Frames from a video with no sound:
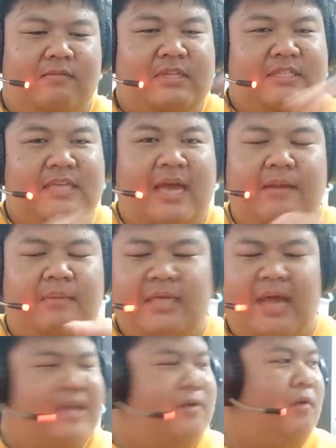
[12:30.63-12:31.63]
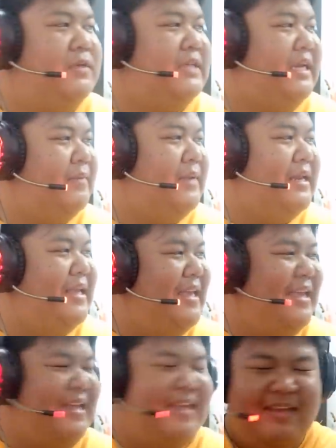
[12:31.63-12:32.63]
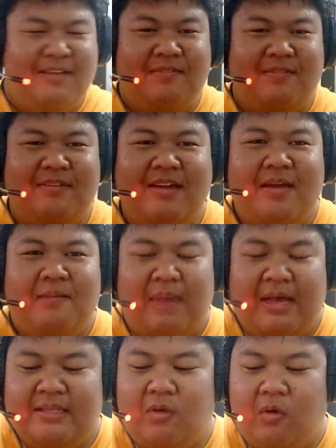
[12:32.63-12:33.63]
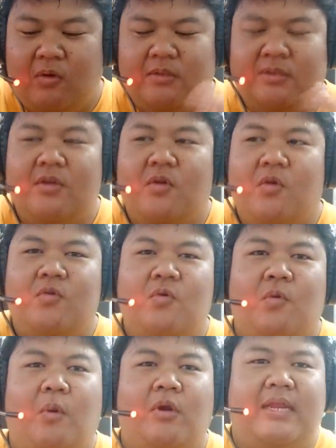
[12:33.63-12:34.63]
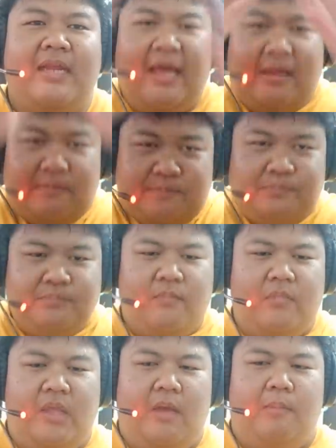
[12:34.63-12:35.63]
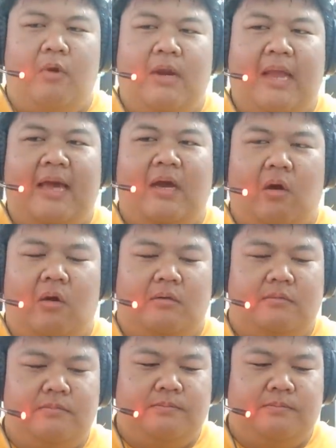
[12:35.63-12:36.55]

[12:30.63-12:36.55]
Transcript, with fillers: วิชันไม่ใช่หัววิชันนั่นเองนี่มายสโตนอยู่บนไอเนี้ยบนล่างของ